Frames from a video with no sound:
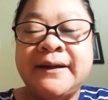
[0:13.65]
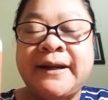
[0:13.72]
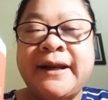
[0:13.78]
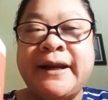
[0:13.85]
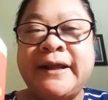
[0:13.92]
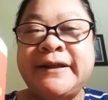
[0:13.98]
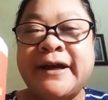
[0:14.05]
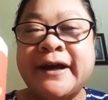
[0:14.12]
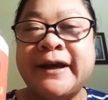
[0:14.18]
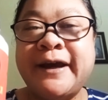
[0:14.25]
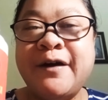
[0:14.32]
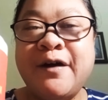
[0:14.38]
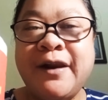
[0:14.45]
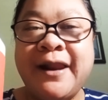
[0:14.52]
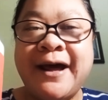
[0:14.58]
neneknya
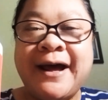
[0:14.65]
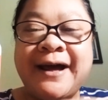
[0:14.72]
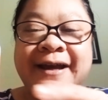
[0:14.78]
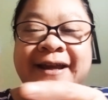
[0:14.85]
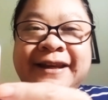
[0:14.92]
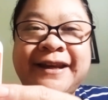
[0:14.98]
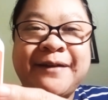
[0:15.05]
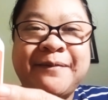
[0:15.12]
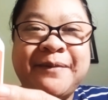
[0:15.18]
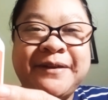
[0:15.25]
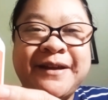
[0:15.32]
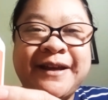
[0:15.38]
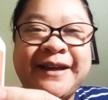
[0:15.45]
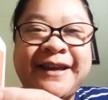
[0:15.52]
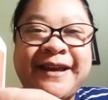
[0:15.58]
Keola Ini
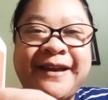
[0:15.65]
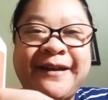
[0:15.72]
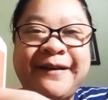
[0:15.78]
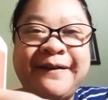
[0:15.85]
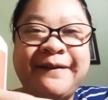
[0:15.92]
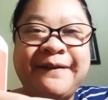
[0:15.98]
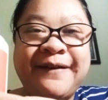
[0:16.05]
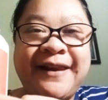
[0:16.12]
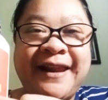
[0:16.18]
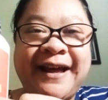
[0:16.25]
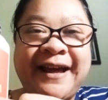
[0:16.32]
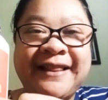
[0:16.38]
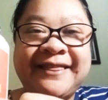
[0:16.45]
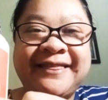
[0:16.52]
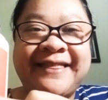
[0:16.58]
namanya
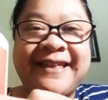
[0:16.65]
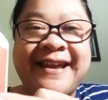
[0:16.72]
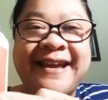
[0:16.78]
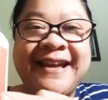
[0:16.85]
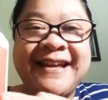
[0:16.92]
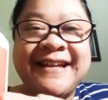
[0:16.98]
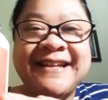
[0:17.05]
Keola Teh